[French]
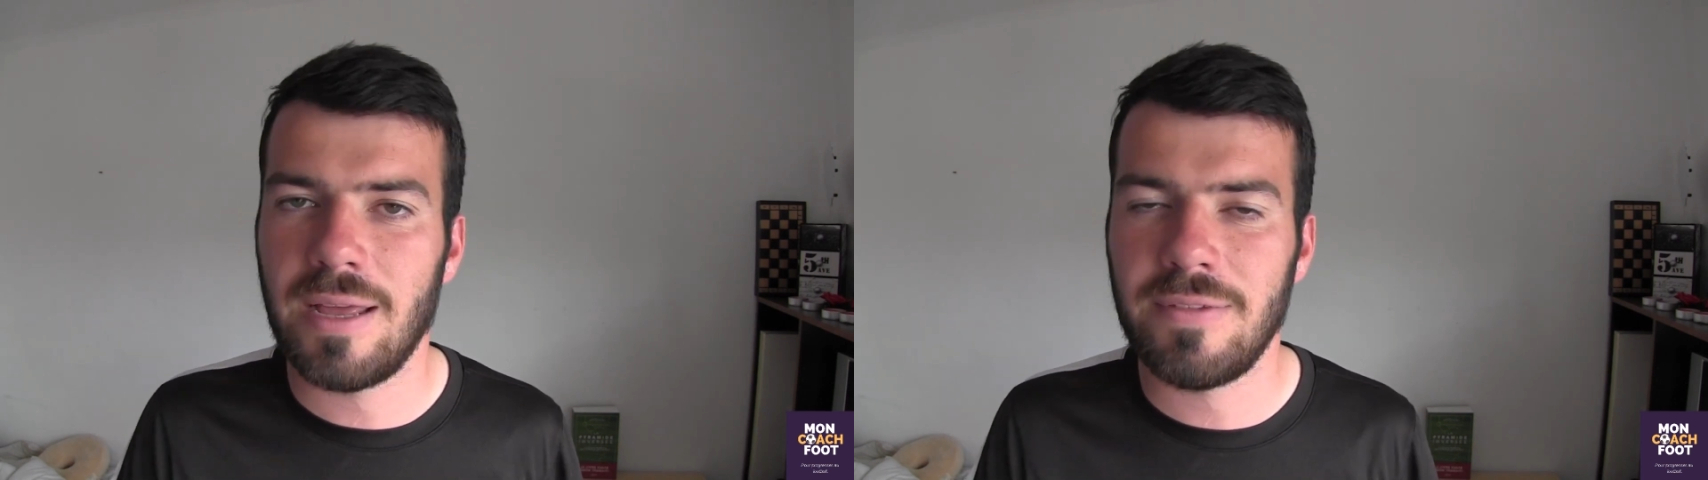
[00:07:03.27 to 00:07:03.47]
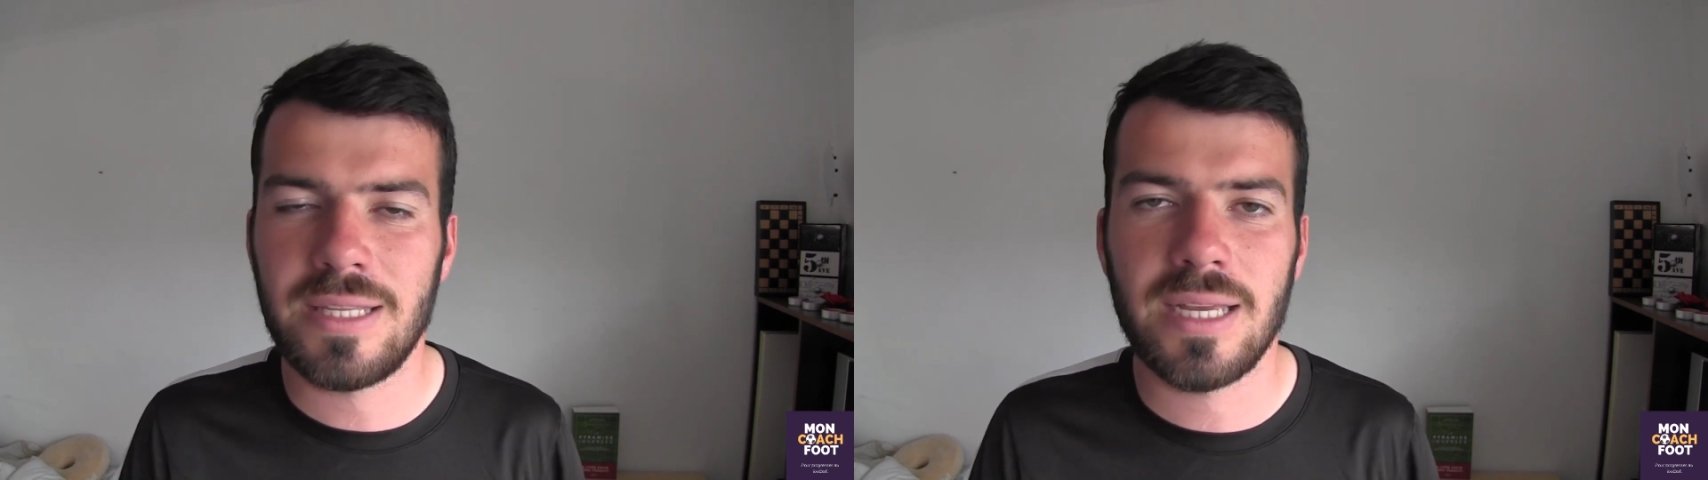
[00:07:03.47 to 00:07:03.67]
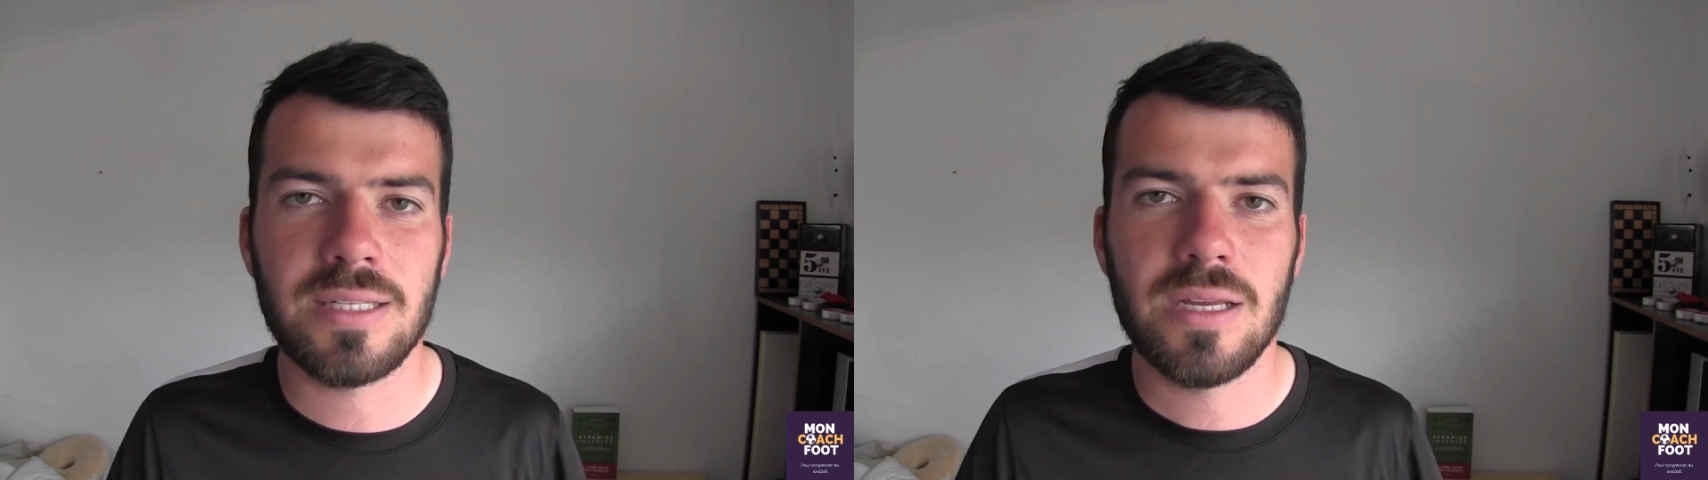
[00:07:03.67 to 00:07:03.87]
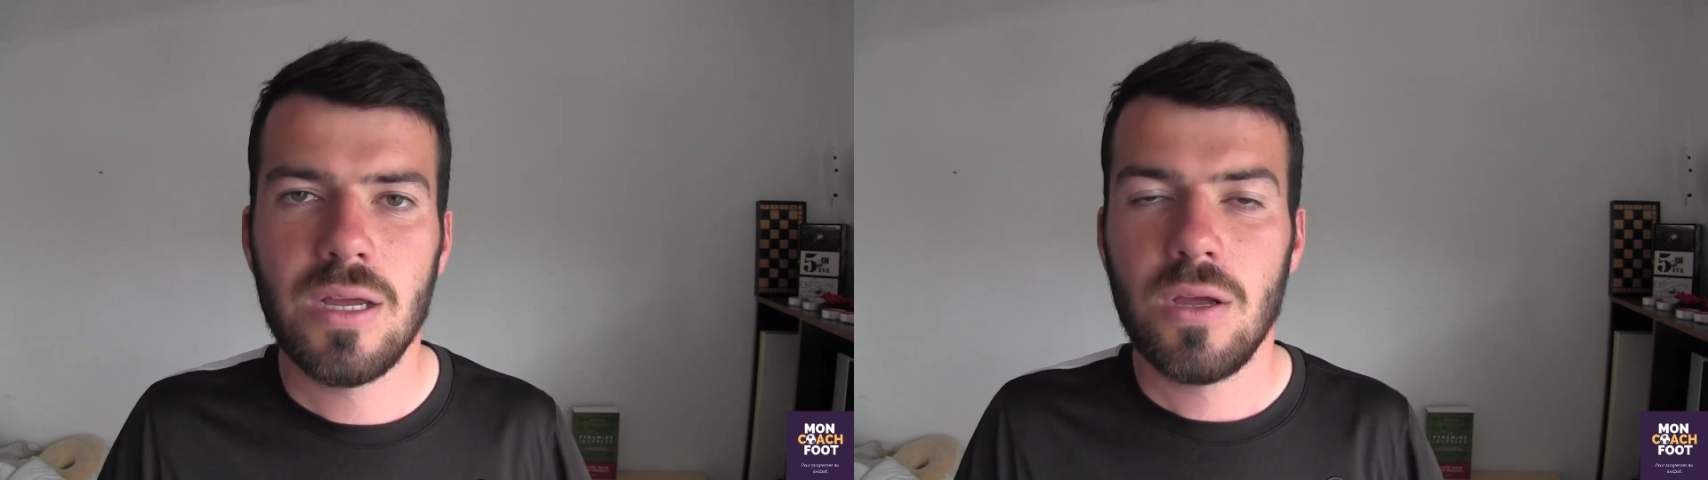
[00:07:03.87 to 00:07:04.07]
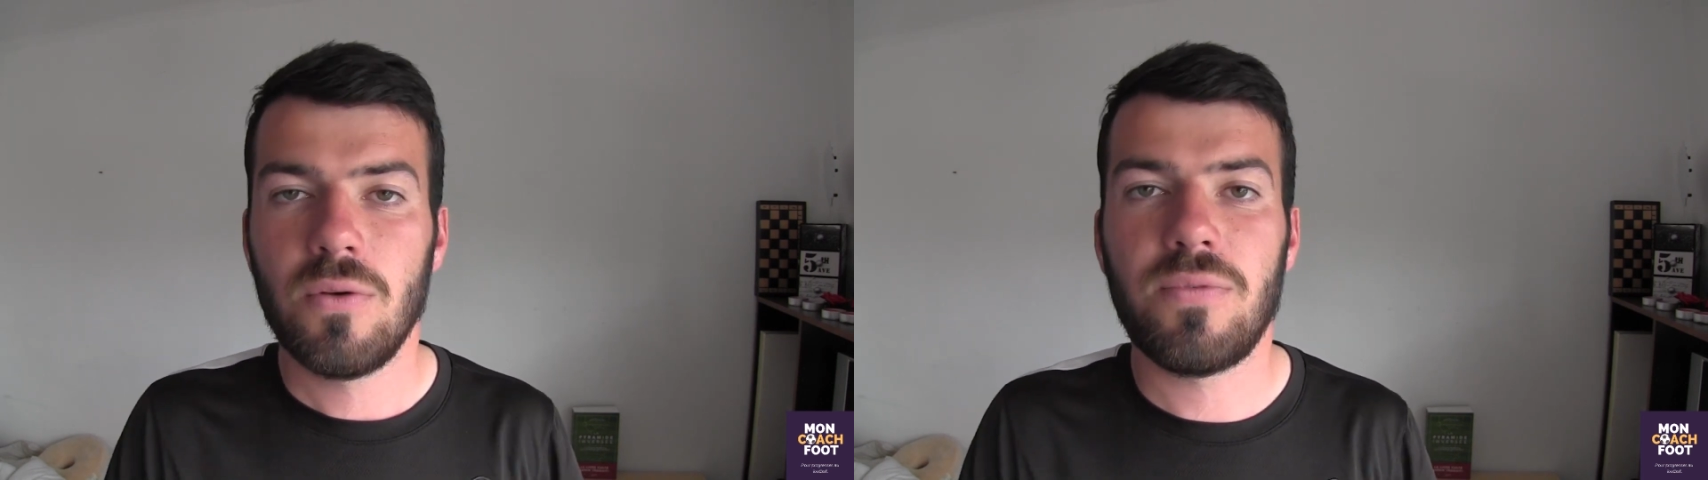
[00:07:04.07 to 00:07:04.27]
la vitesse,
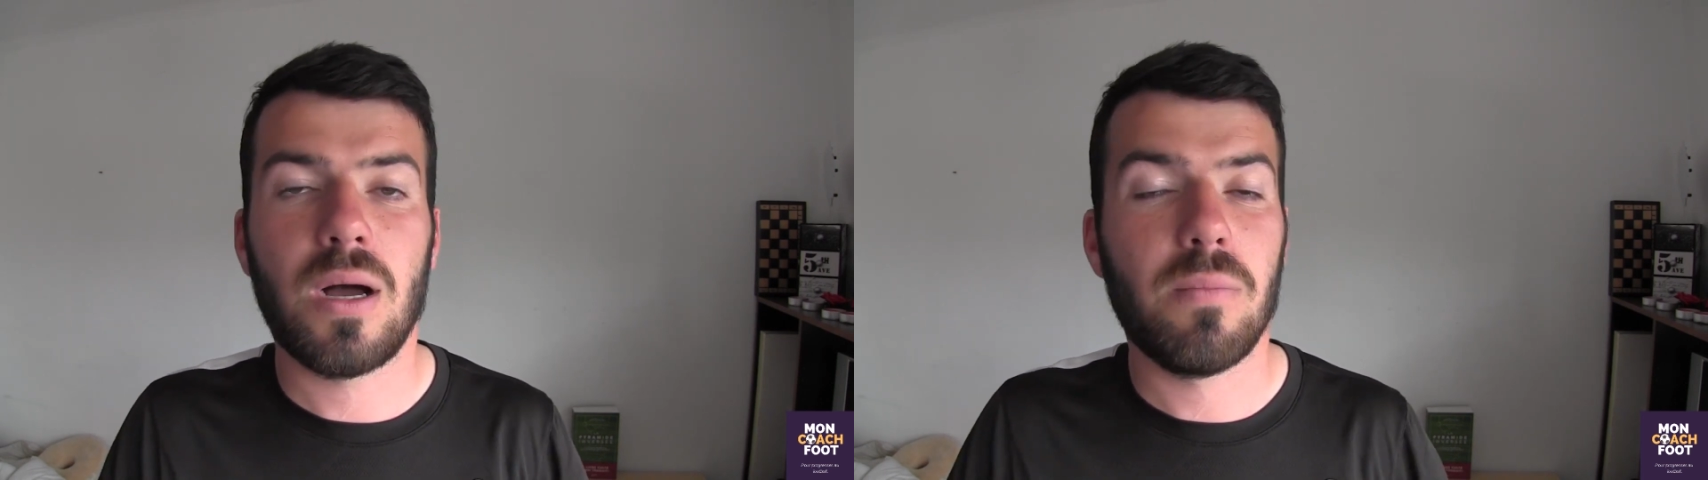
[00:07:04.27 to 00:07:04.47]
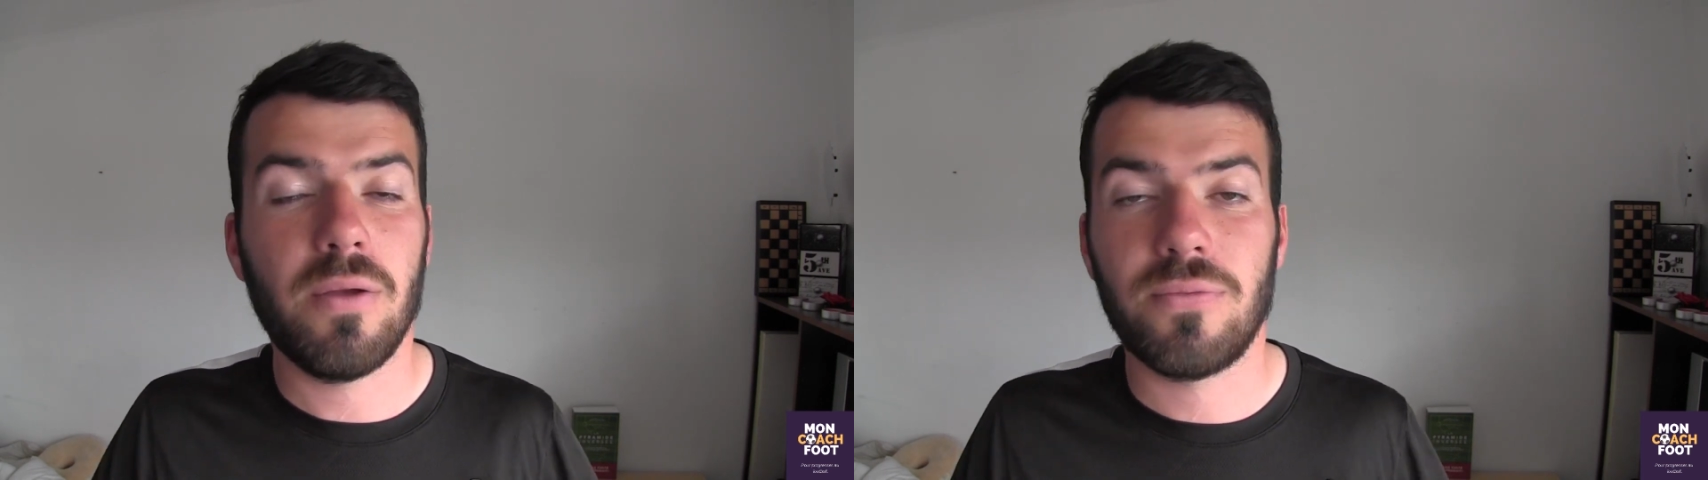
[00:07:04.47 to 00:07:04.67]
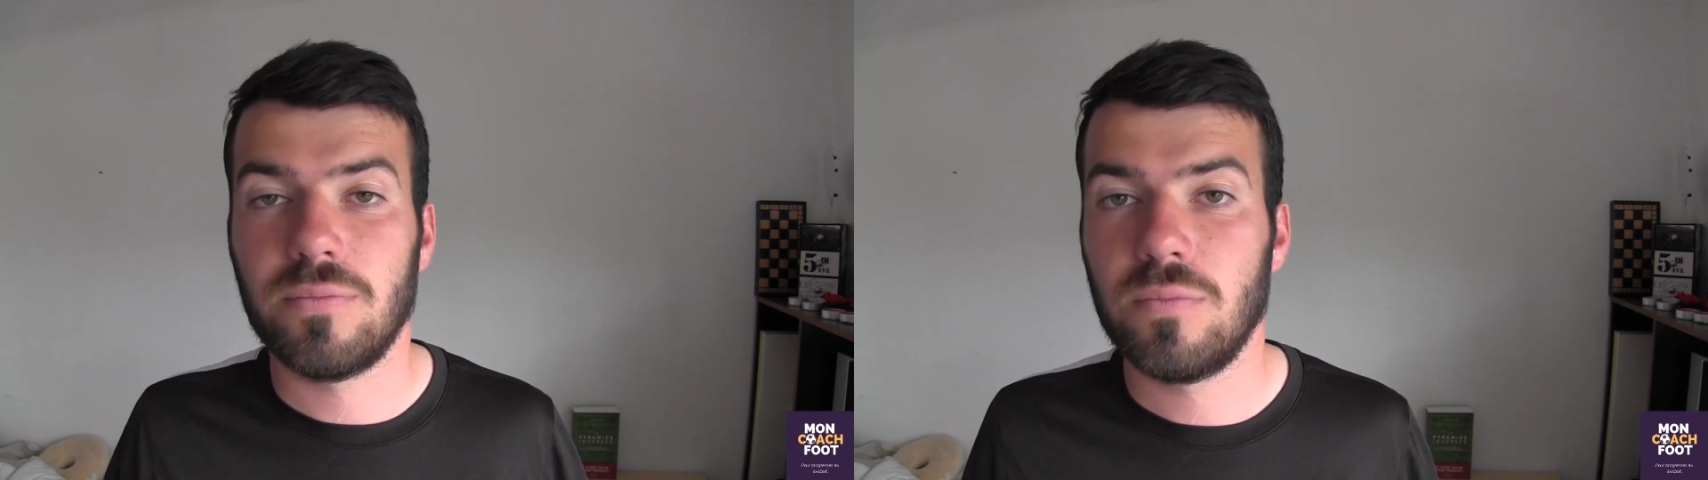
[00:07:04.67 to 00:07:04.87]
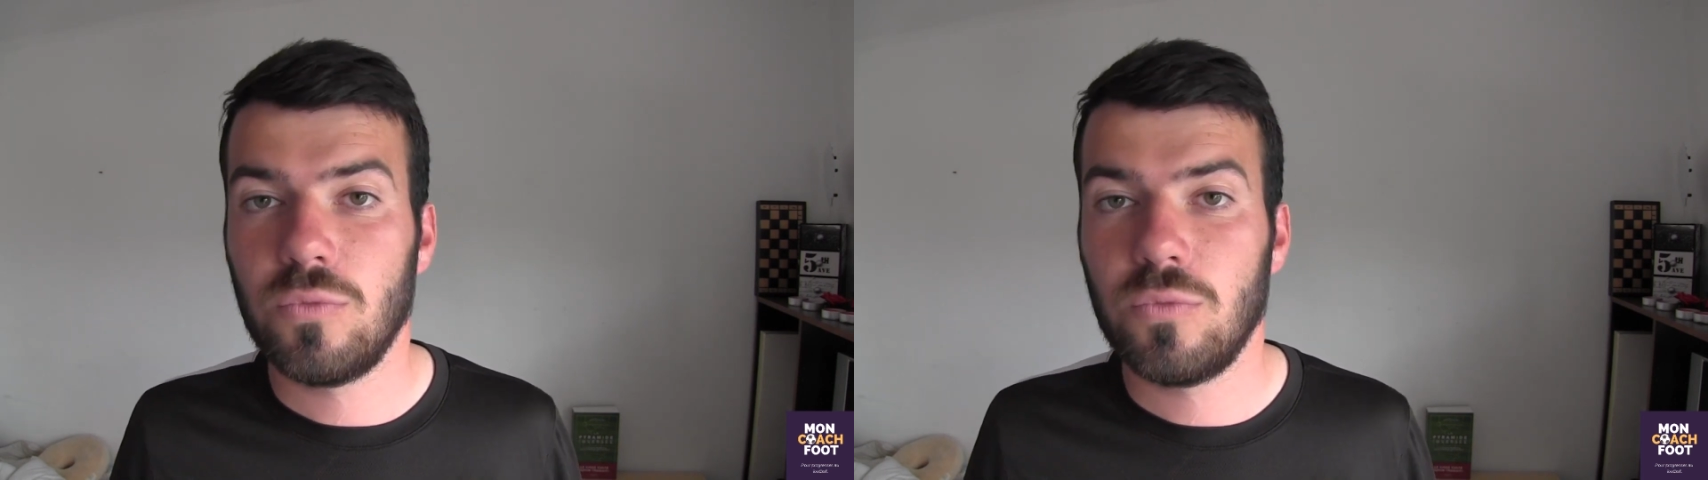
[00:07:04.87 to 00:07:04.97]
enfin bref,